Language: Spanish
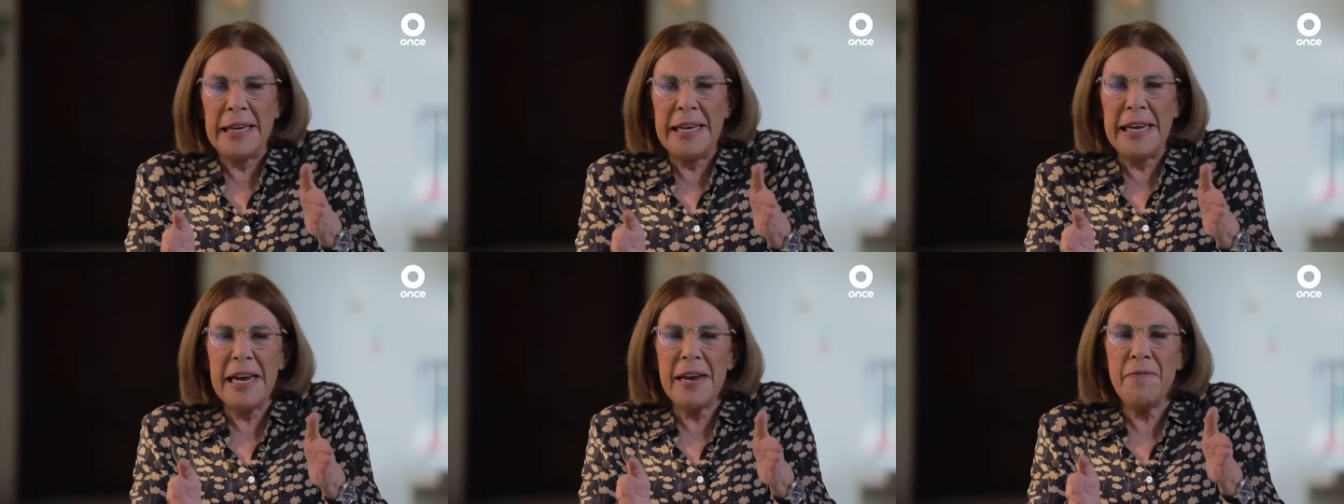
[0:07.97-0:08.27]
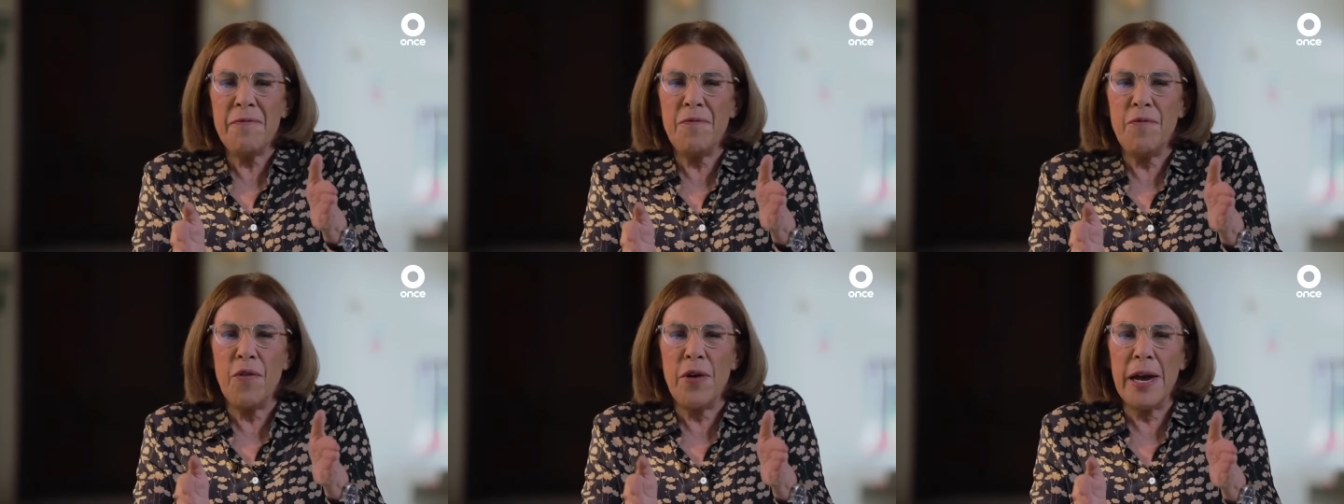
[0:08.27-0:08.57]

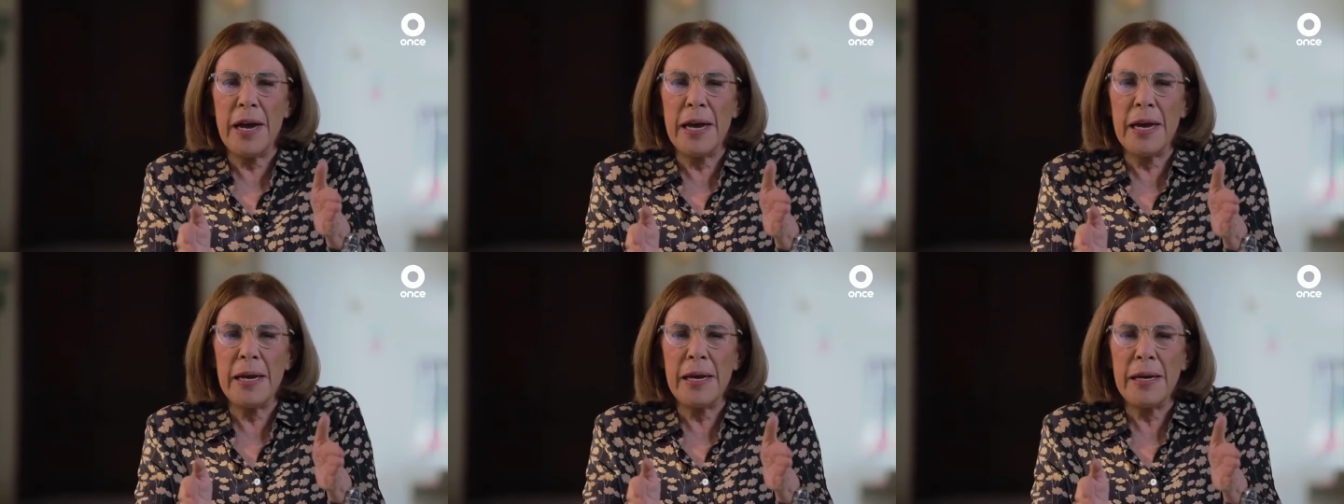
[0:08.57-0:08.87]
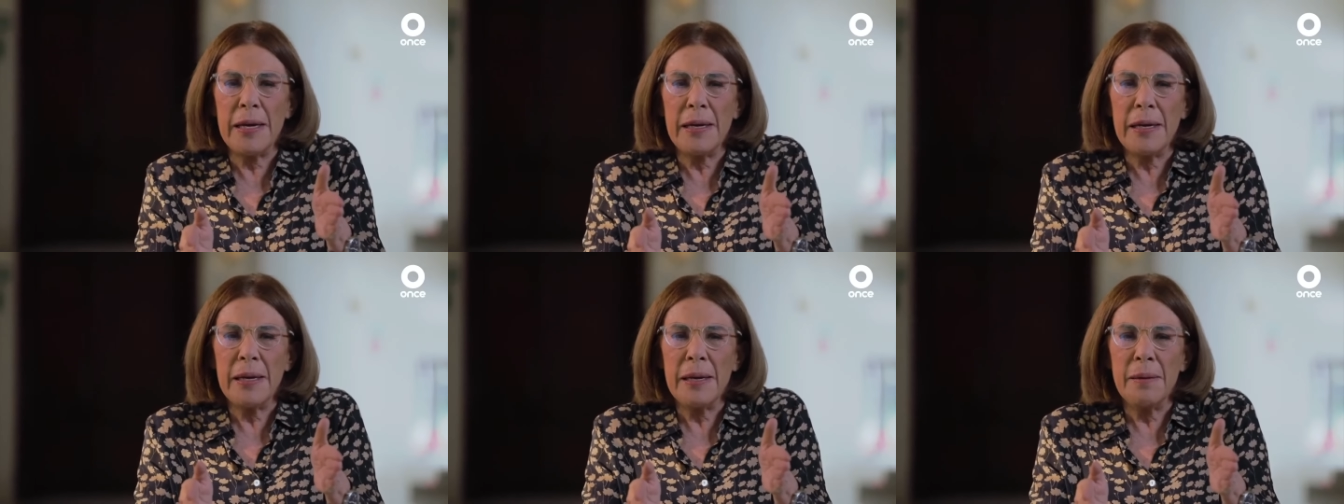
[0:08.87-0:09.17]
¿Quién
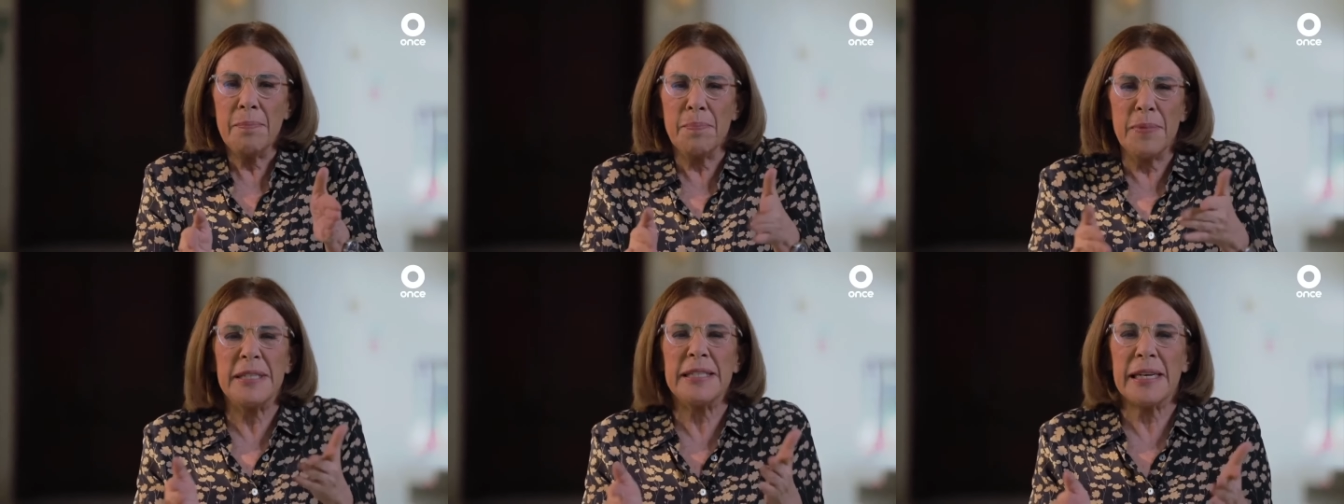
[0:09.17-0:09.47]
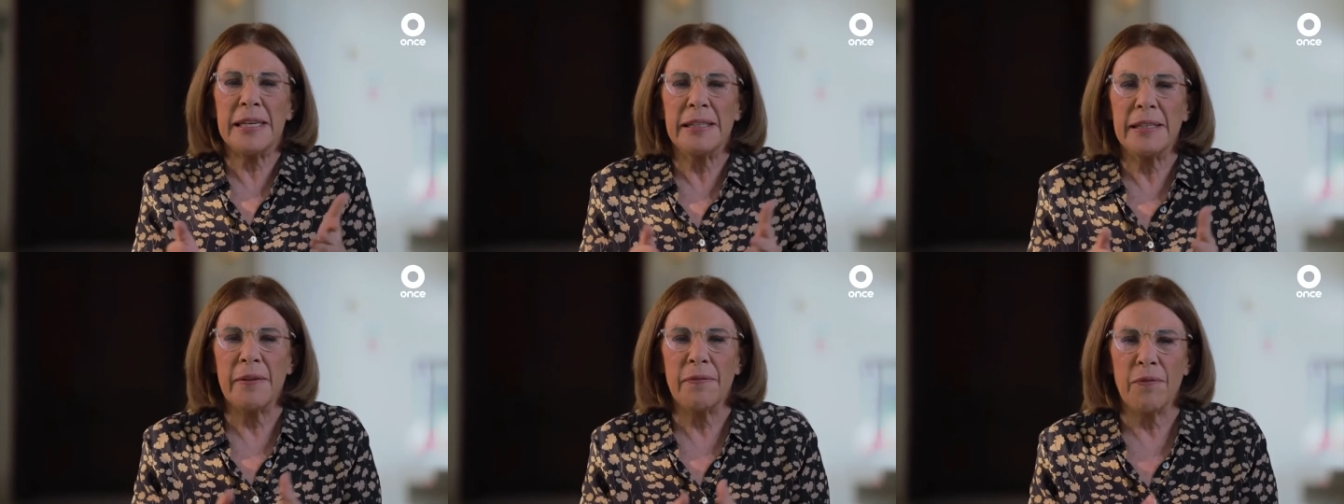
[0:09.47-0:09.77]
fue
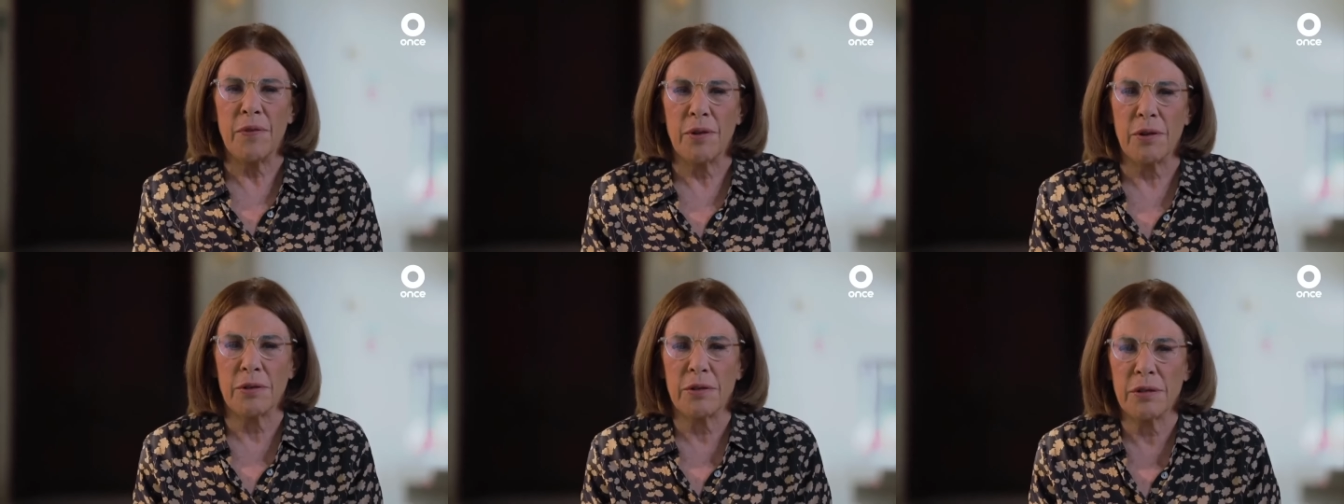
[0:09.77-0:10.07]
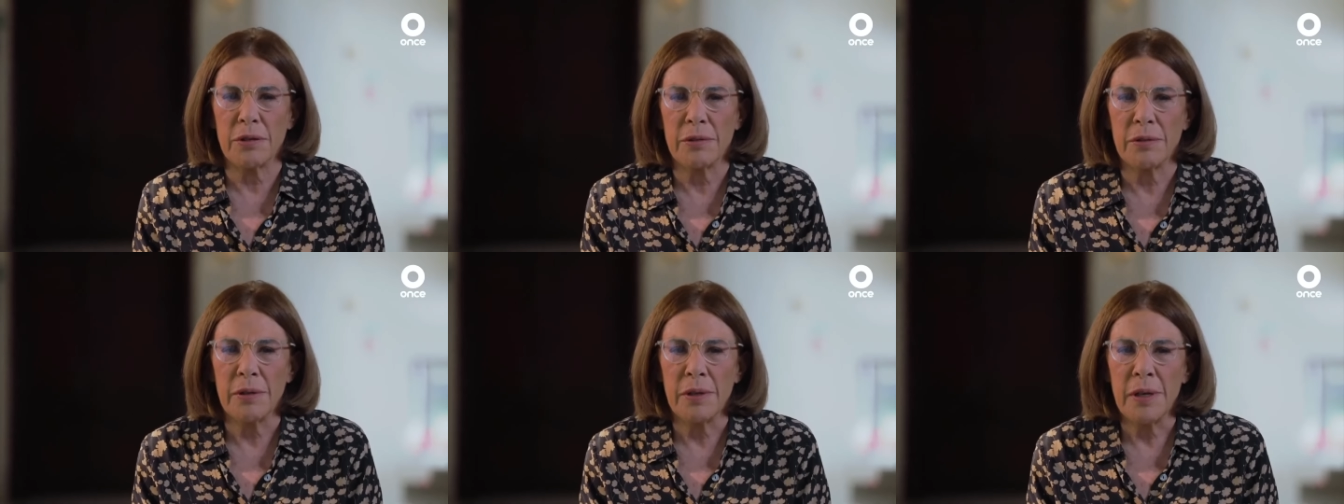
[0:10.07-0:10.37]
Vicente
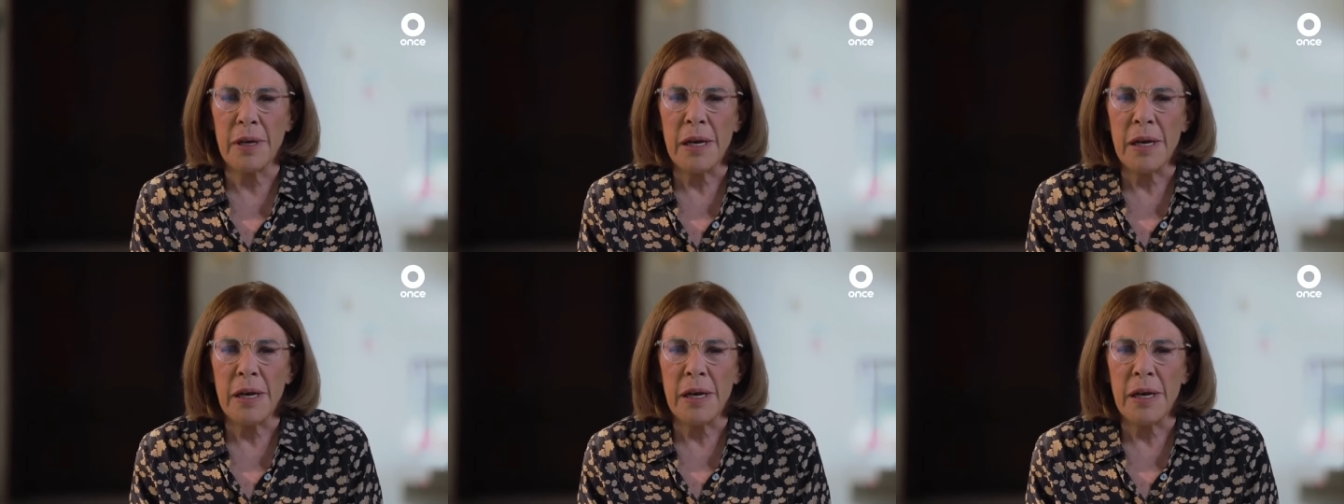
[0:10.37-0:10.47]
Fox?